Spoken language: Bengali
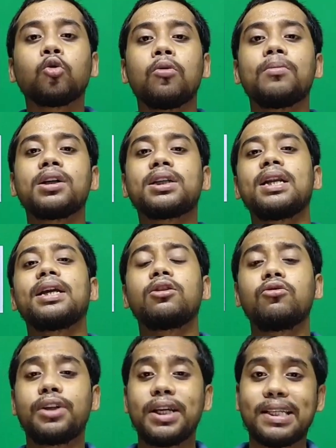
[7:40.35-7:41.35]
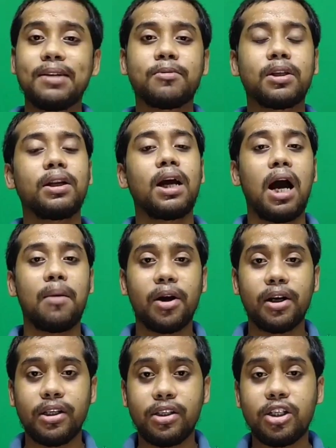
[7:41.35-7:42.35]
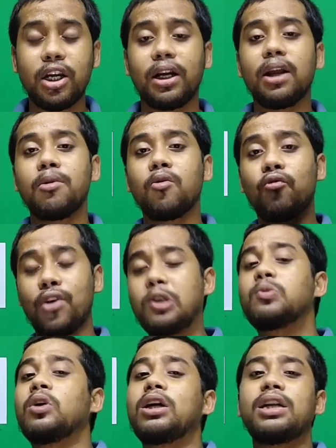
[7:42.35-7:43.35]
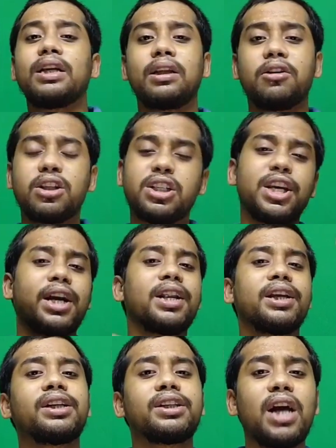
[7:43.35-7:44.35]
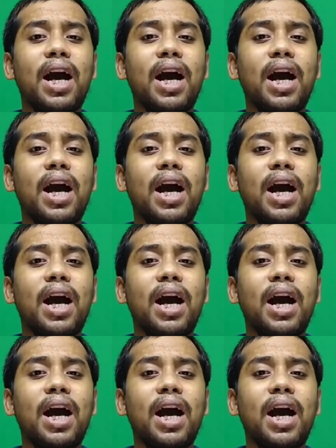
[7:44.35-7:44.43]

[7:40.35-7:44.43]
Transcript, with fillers: তোমরা চাইলে কিন্তু ডেসক্রিপশনে আমার ইনস্টাগ্রাম এবং ফেসবুকের লিঙ্ক দেওয়া আছে সেখানে গিয়ে